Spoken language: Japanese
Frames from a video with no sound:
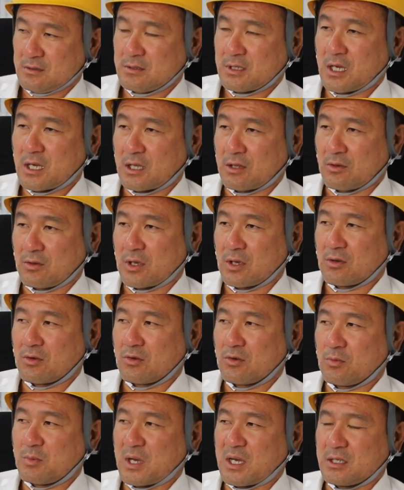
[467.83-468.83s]
だけど結
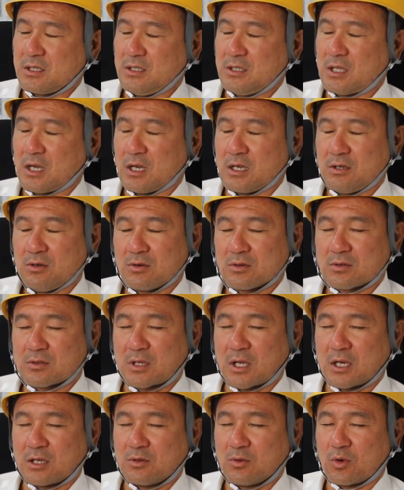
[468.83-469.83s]
局まあ似たり寄っ
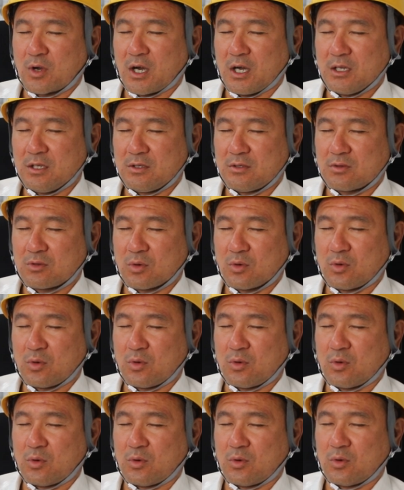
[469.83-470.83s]
たりの回
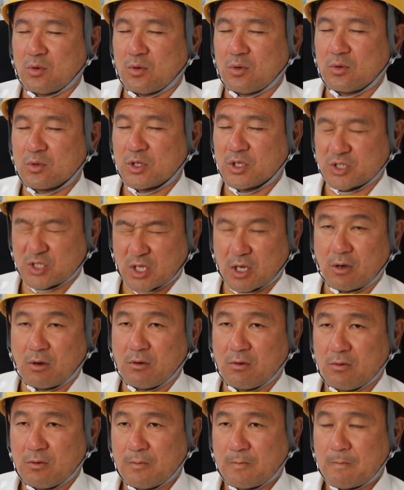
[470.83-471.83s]
答でした
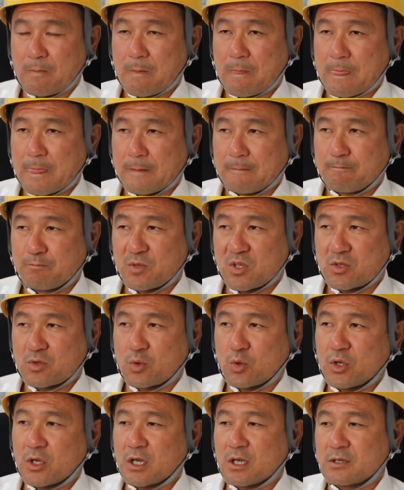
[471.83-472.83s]
よで
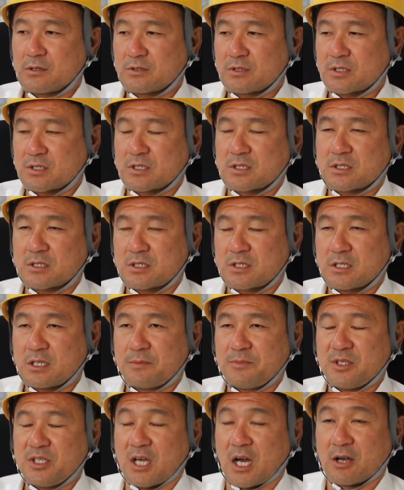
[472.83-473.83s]
それがち
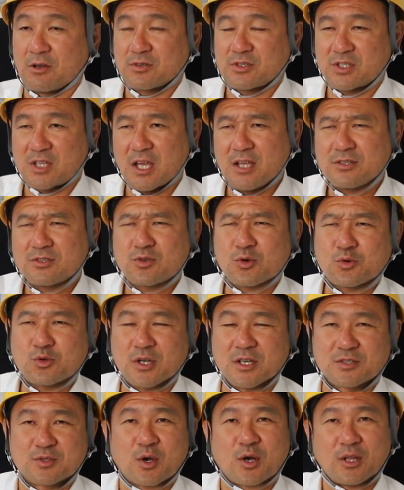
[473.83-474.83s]
なみにあの支店長
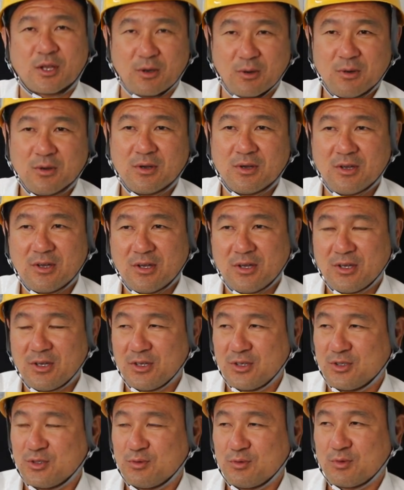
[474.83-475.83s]
クラスとかだよ
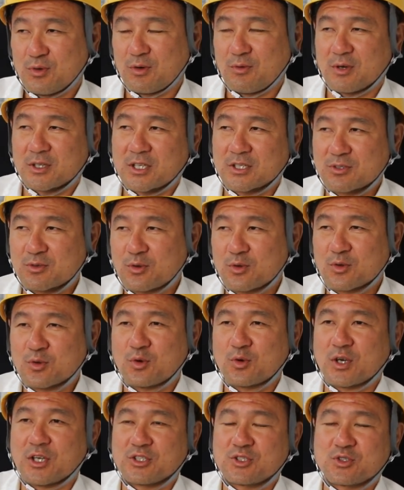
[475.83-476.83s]
私この
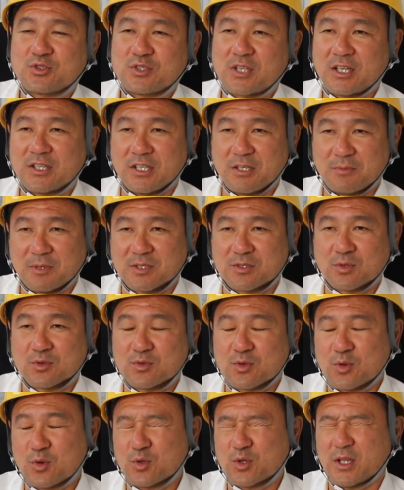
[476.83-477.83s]
業界十何人いますと
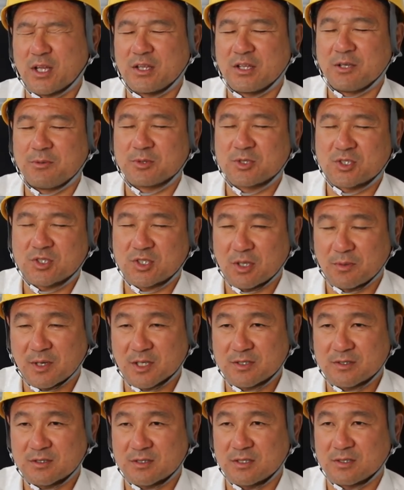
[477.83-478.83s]
そのこと何でも知って
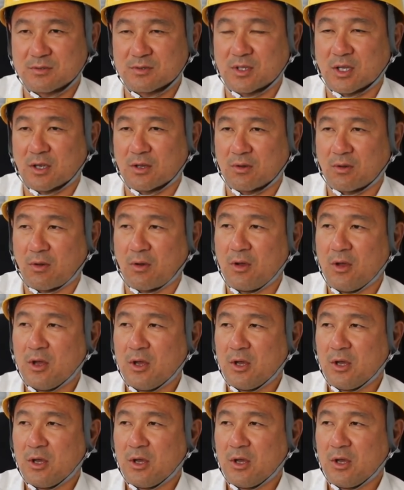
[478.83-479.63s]
ますって言ってたけど